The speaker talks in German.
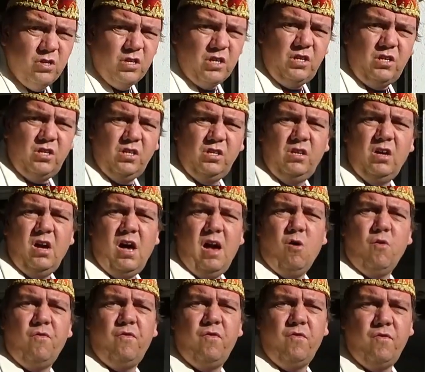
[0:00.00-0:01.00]
richtig
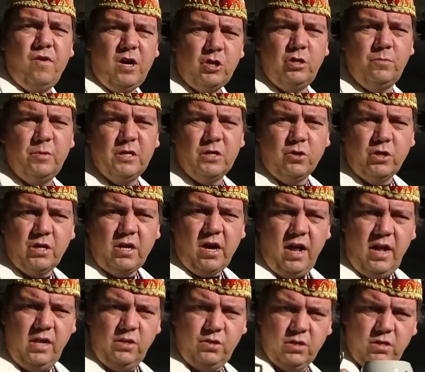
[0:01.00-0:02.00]
auf Fasching mit euch.
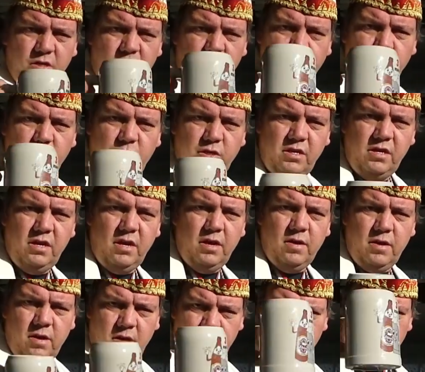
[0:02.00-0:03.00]
Also in diesem Sinne,
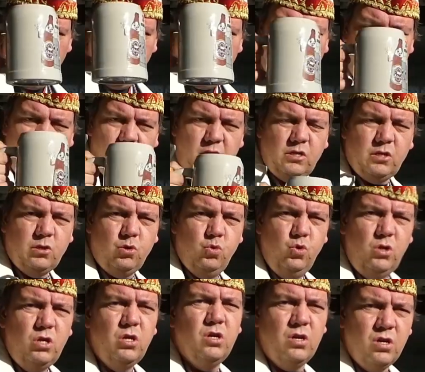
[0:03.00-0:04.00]
macht's
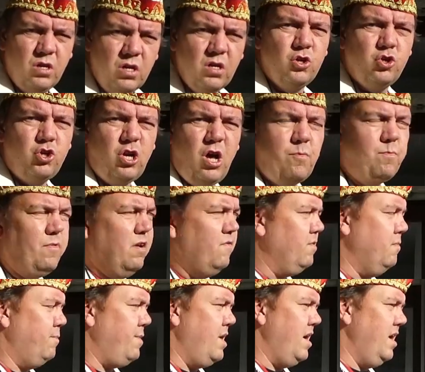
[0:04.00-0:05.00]
gut, schaut mal
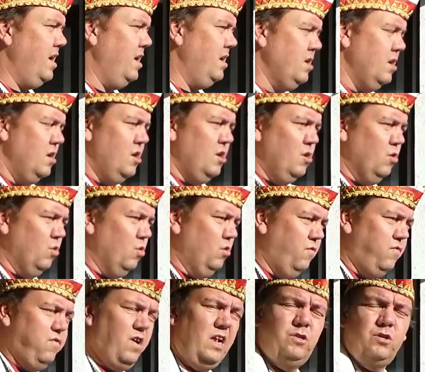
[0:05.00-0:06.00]
vorbei. Und
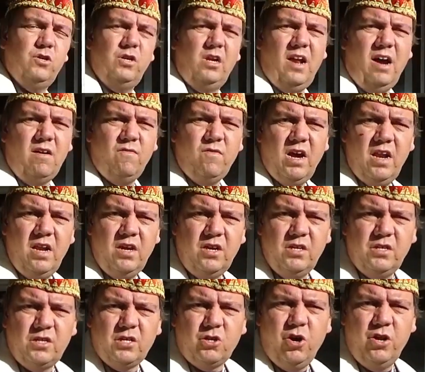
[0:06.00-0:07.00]
falls euch langweilig
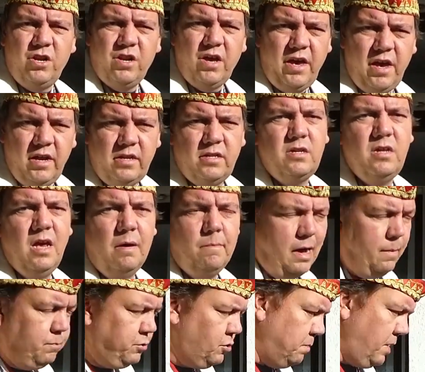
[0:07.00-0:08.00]
ist, könnt ihr jetzt hier im
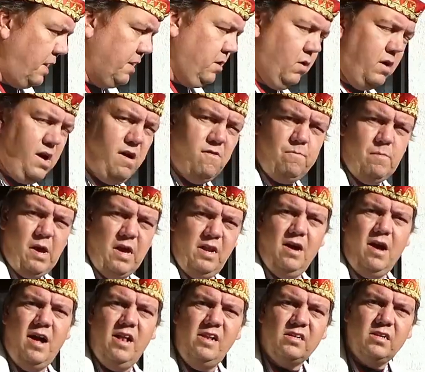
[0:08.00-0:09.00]
Abspann noch auf
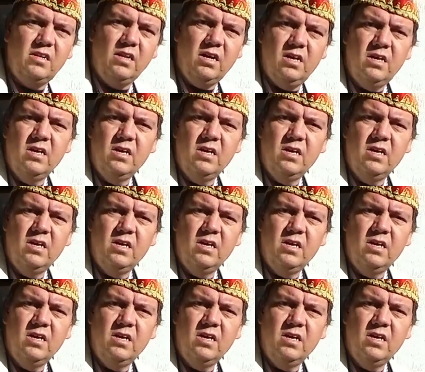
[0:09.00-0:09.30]
meine alten